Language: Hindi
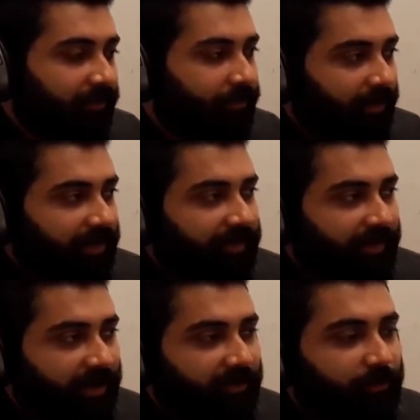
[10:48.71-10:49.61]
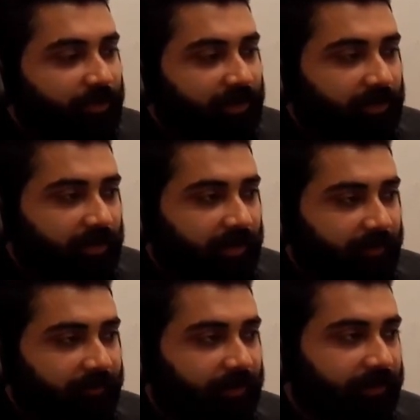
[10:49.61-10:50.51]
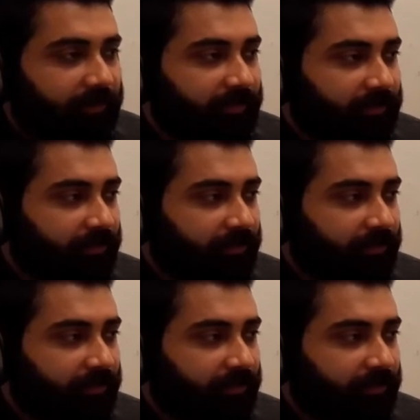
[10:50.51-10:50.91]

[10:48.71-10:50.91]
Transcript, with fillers: स्ट्रगल्स हैं इसमें एफर्ट्स